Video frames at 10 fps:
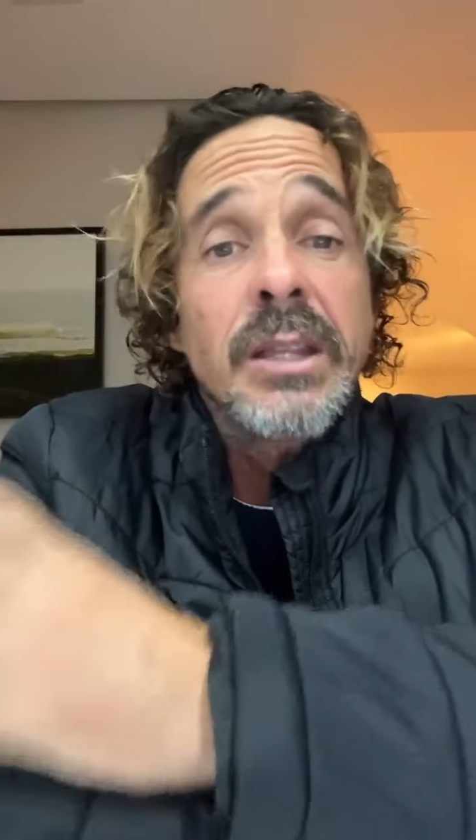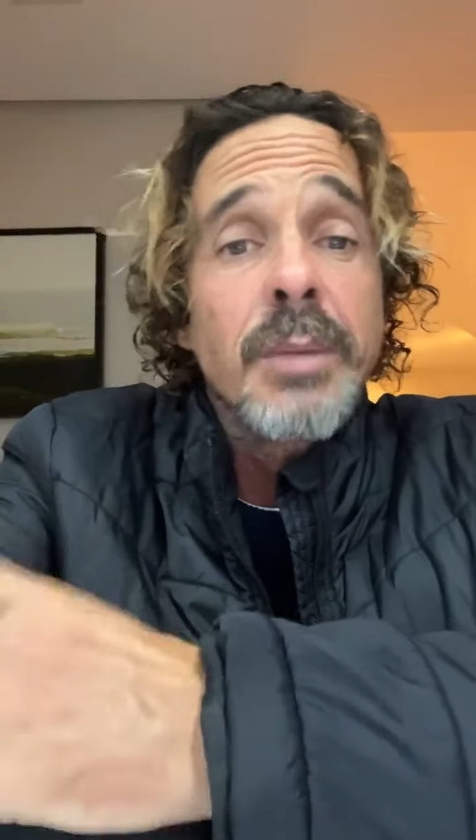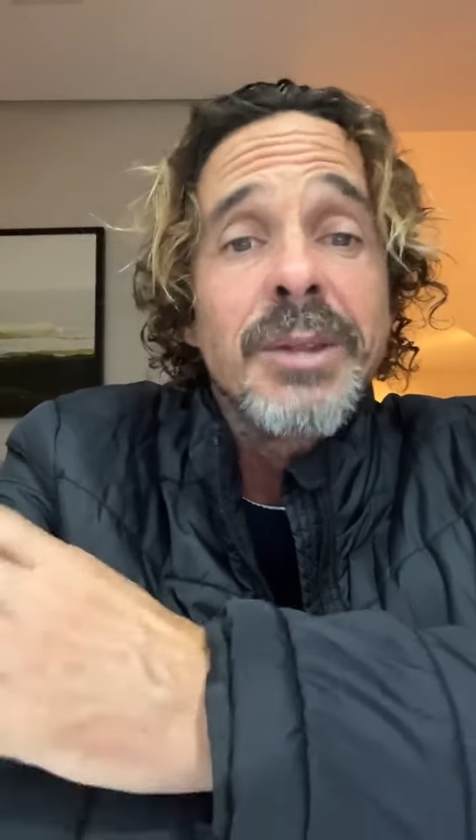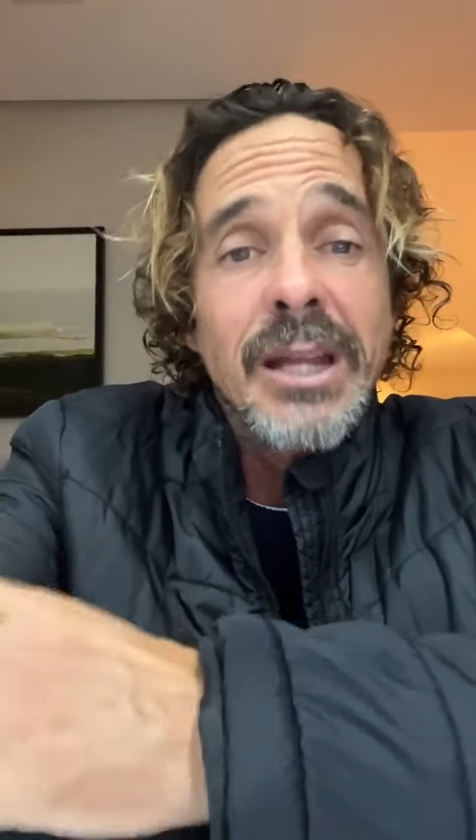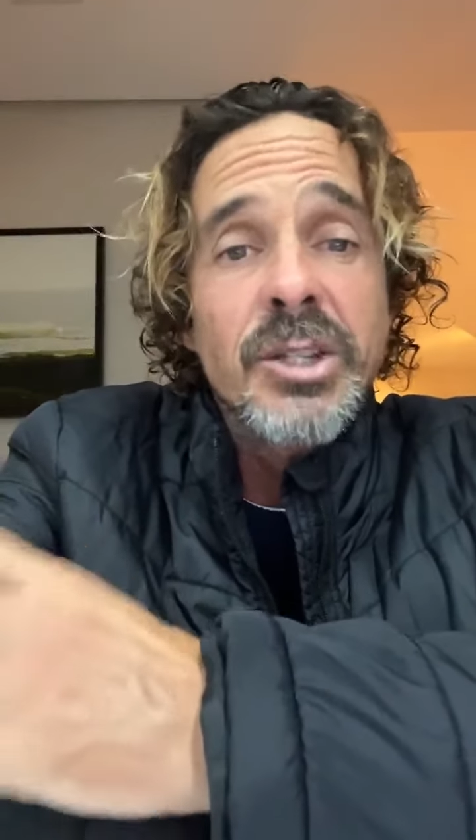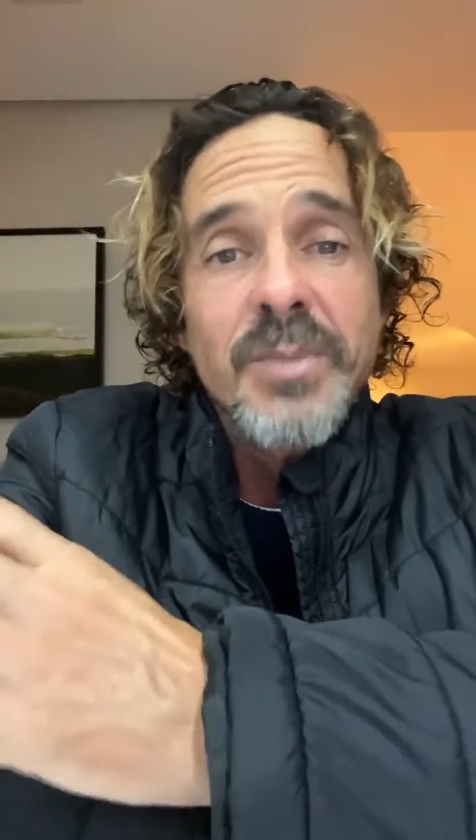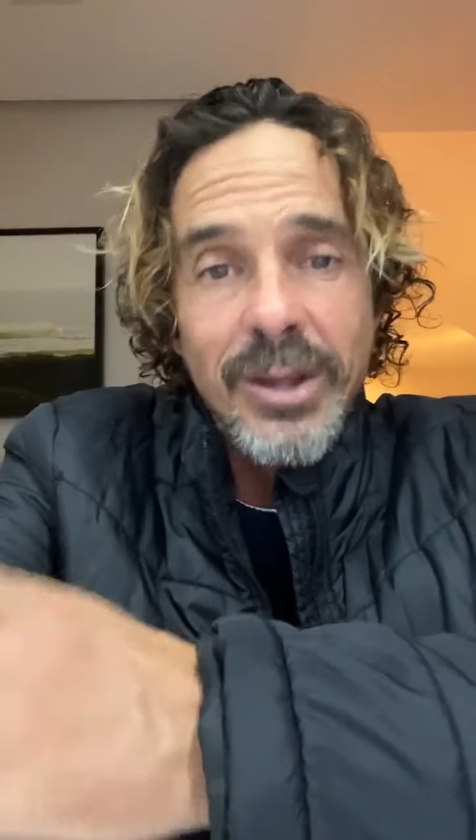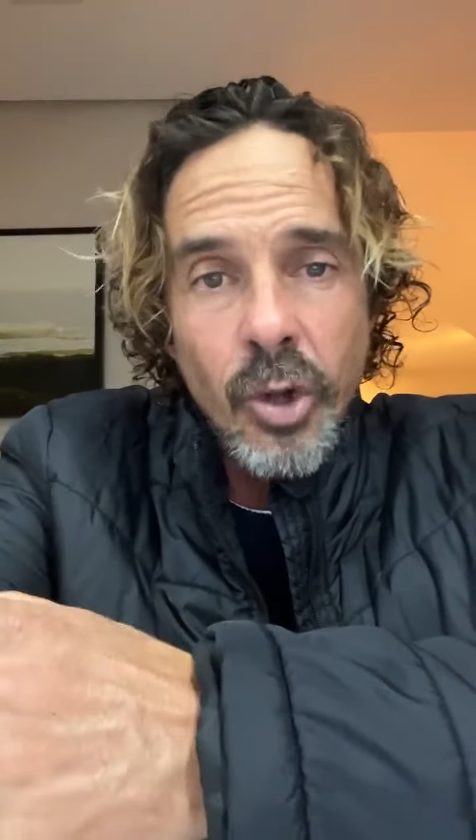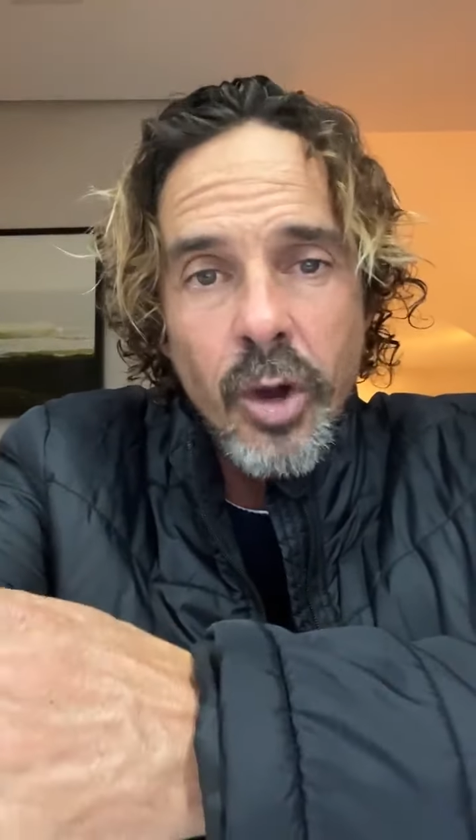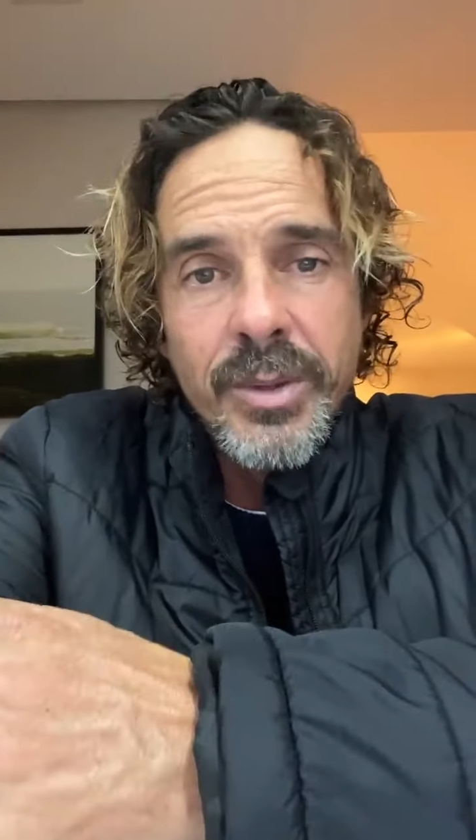determinadas
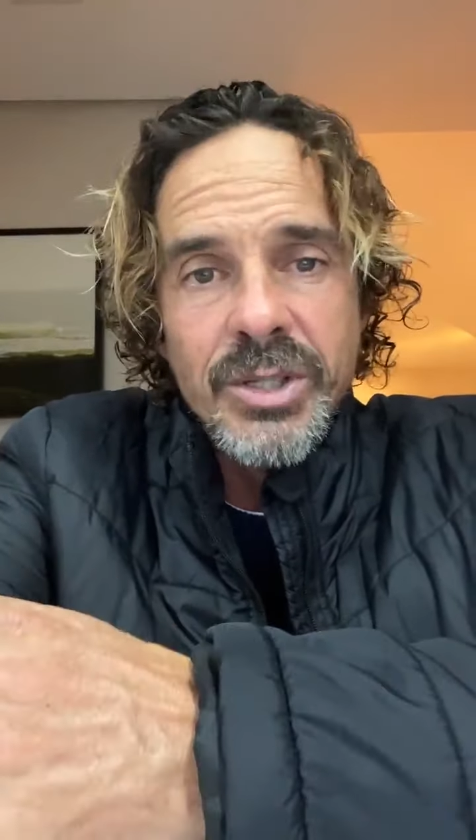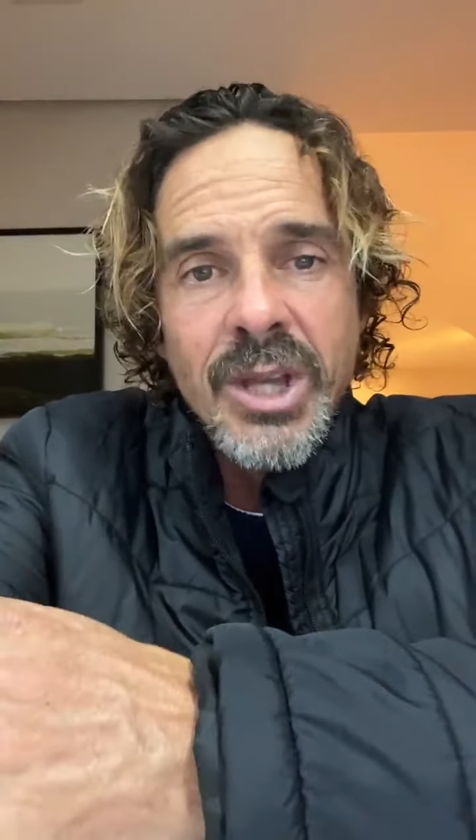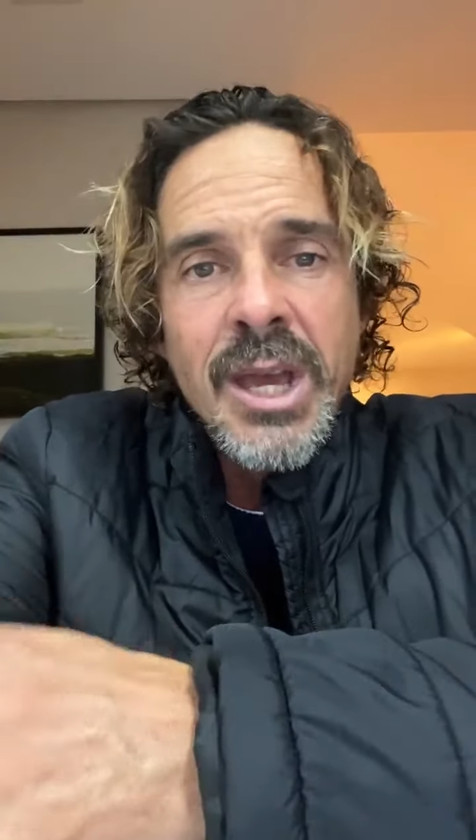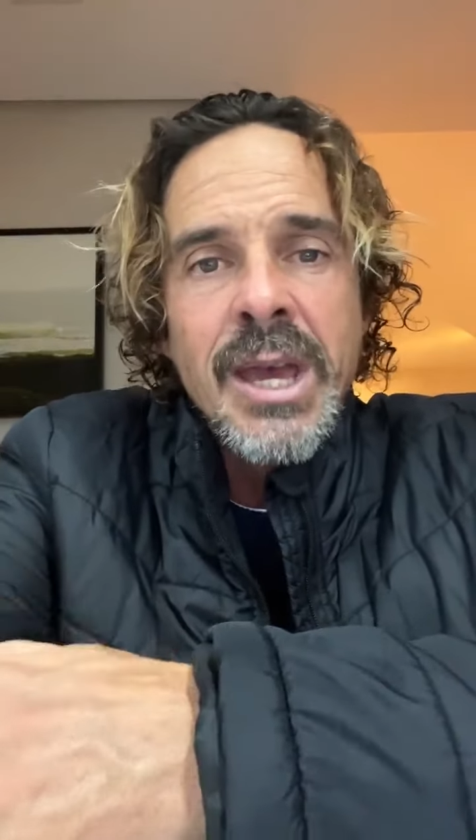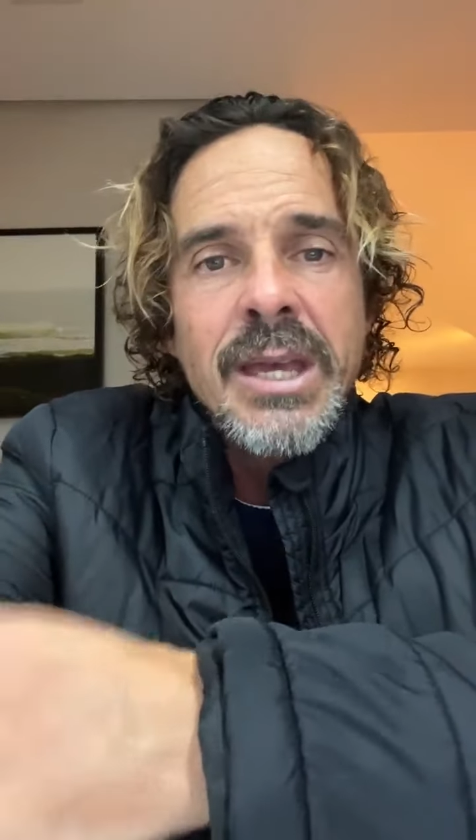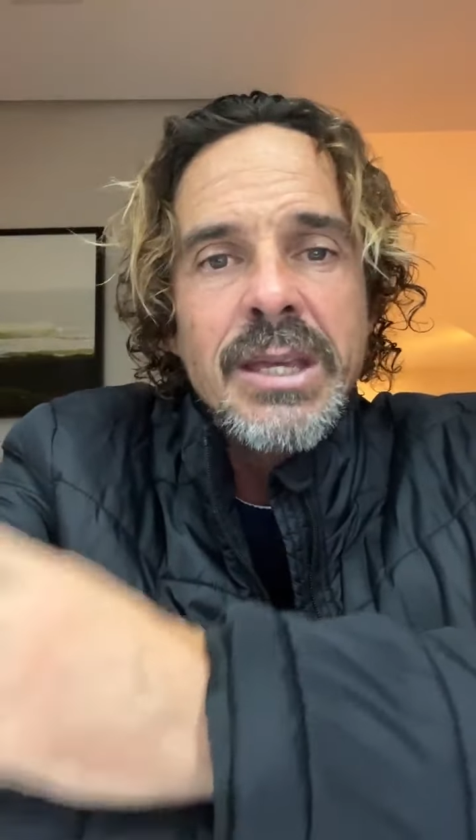manobras